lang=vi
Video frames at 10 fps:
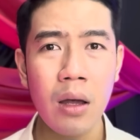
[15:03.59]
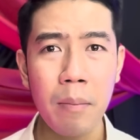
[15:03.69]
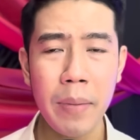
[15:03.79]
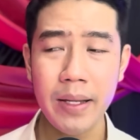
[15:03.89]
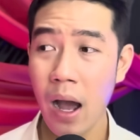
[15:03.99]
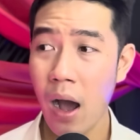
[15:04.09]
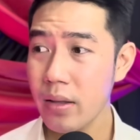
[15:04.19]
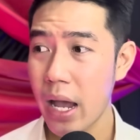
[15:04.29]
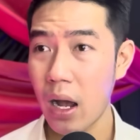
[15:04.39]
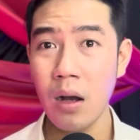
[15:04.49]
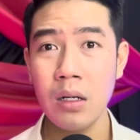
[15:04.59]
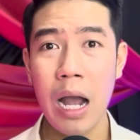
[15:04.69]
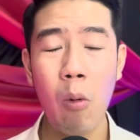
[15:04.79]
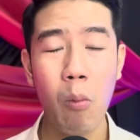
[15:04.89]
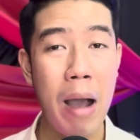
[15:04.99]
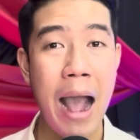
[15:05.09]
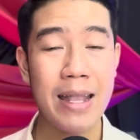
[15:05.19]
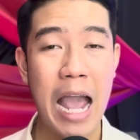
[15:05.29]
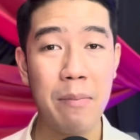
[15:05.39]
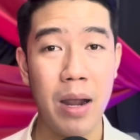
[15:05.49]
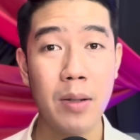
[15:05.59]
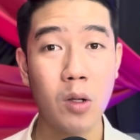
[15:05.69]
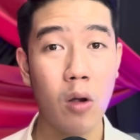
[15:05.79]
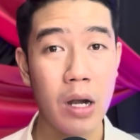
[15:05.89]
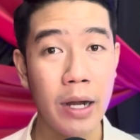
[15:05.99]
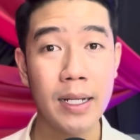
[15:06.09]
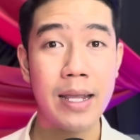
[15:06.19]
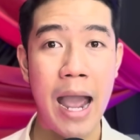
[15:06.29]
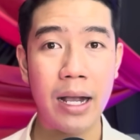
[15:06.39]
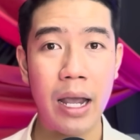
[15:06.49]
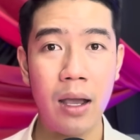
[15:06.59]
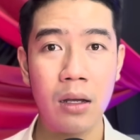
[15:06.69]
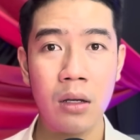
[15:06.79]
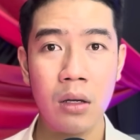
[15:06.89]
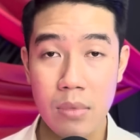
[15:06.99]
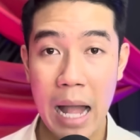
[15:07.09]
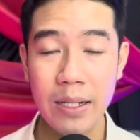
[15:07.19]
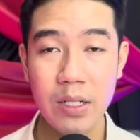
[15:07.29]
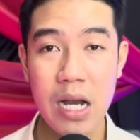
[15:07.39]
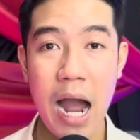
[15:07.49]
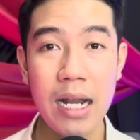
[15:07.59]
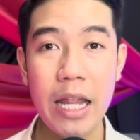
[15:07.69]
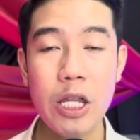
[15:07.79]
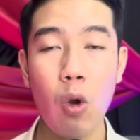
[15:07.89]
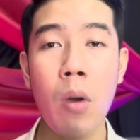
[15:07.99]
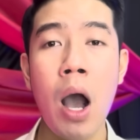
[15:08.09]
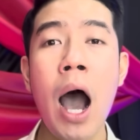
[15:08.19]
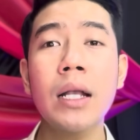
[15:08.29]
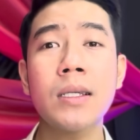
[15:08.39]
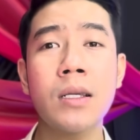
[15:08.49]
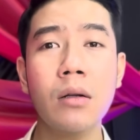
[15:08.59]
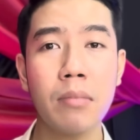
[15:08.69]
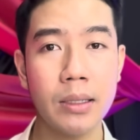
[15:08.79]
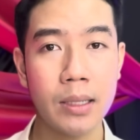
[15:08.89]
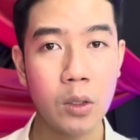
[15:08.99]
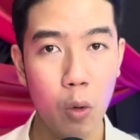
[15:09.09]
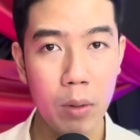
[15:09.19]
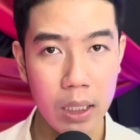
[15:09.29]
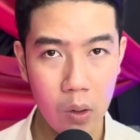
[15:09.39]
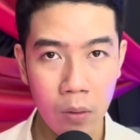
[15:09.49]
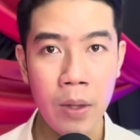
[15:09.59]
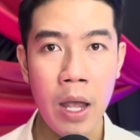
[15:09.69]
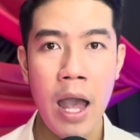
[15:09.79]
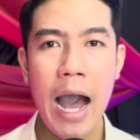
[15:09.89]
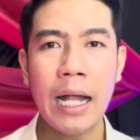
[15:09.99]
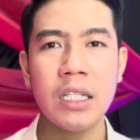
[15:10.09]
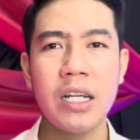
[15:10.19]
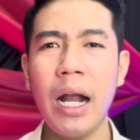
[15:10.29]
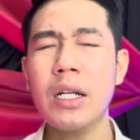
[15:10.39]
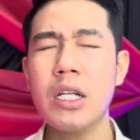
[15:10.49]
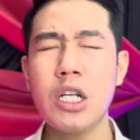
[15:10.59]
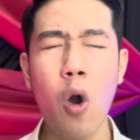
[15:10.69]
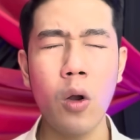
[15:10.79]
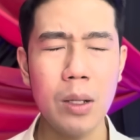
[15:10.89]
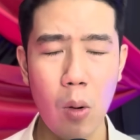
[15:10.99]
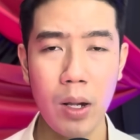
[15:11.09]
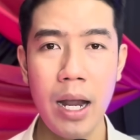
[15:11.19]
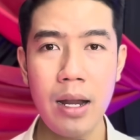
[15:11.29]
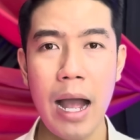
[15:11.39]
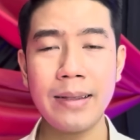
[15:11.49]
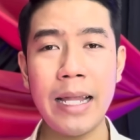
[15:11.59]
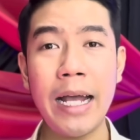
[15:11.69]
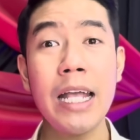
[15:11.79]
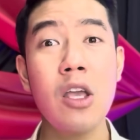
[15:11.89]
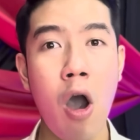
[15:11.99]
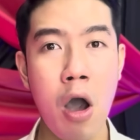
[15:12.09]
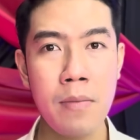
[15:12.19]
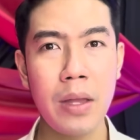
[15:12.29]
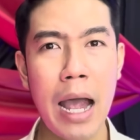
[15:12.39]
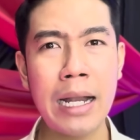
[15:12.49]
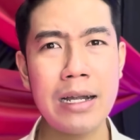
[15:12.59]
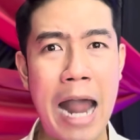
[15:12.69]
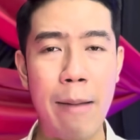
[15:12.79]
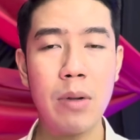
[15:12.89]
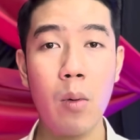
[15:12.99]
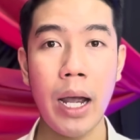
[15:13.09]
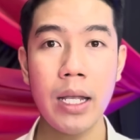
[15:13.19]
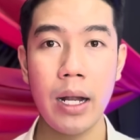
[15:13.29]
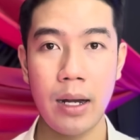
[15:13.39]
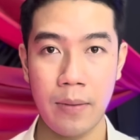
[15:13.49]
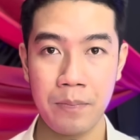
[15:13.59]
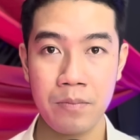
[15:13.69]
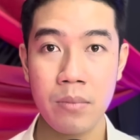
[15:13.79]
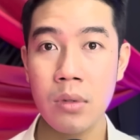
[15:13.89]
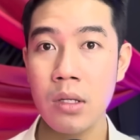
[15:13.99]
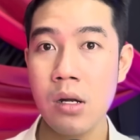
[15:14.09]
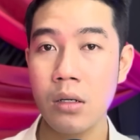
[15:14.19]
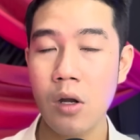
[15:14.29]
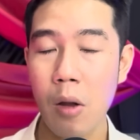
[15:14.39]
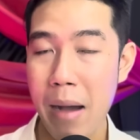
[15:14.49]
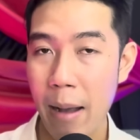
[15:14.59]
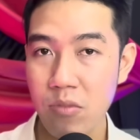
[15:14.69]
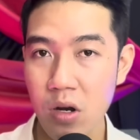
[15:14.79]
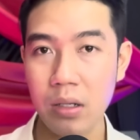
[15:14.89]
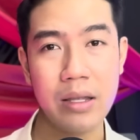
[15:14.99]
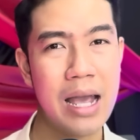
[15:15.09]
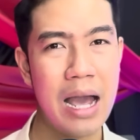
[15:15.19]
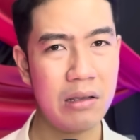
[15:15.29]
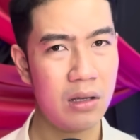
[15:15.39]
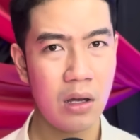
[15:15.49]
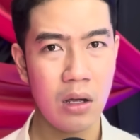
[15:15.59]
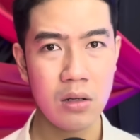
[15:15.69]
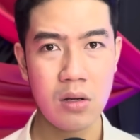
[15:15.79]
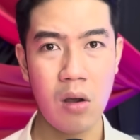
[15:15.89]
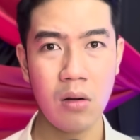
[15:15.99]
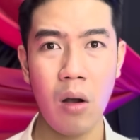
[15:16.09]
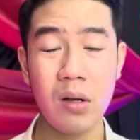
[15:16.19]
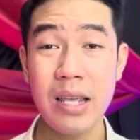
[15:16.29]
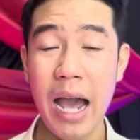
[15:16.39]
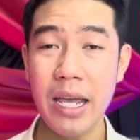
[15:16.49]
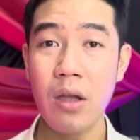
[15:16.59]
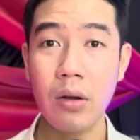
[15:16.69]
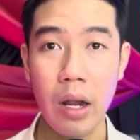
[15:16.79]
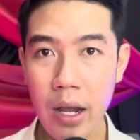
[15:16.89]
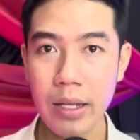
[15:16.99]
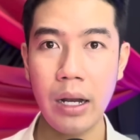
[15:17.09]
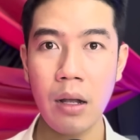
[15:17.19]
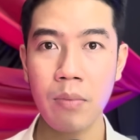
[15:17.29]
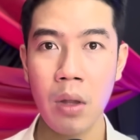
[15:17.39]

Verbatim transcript: Mình nhớ về ừ ông bà cha mẹ mình còn đợi trên nhà kìa. Thành ra là anh dùng hết sức bình sinh của mình luôn. Anh ráng anh trồi lên một cái, anh lấy cái giò, Anh đạp nó một cái vậy nè, nhưng nó bám rất là dai. Trời ơi, nó dai như đĩa vậy đó.